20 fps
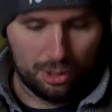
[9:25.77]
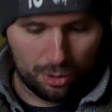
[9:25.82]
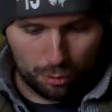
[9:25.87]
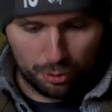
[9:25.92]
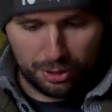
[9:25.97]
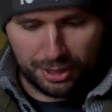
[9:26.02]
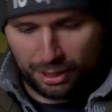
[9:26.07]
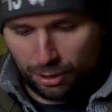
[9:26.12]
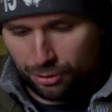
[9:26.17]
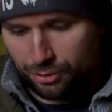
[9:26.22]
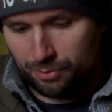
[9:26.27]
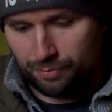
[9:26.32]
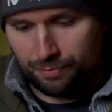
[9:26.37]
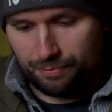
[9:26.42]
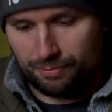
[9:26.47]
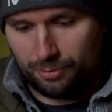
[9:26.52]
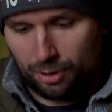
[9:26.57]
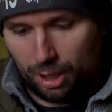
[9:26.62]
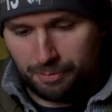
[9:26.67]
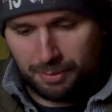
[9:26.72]
Und halt auch
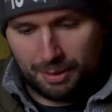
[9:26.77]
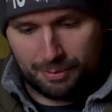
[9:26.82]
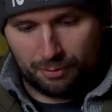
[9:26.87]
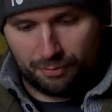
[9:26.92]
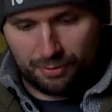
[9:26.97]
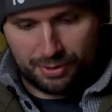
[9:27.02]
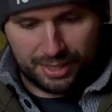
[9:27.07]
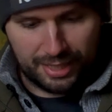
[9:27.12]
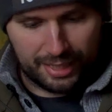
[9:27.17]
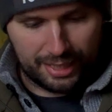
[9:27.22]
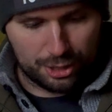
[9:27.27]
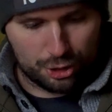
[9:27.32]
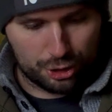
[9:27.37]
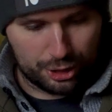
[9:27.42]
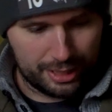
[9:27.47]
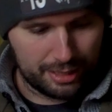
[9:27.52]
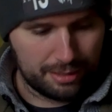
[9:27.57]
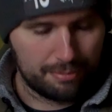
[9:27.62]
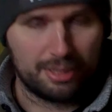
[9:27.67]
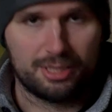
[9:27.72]
zum Hop-Up und Visier
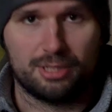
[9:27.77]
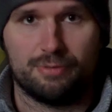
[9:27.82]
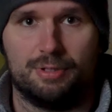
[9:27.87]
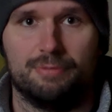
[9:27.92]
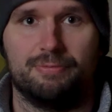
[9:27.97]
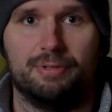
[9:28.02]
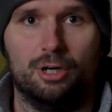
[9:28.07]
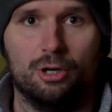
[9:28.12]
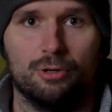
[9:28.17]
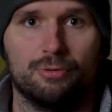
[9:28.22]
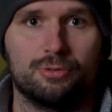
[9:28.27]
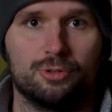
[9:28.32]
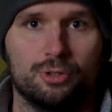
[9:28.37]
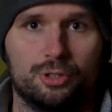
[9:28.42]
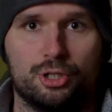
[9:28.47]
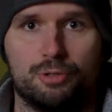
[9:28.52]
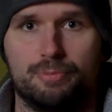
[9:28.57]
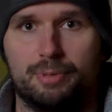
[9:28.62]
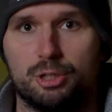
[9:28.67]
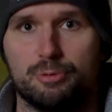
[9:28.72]
einstellen, macht auf jeden Fall auch
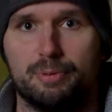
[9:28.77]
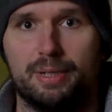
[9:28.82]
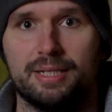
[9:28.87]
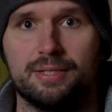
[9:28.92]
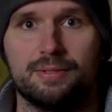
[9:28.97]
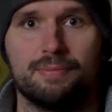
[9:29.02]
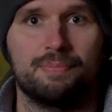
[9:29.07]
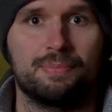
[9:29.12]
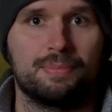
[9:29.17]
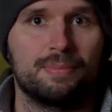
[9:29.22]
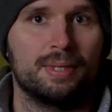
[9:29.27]
deutlich mehr Spaß,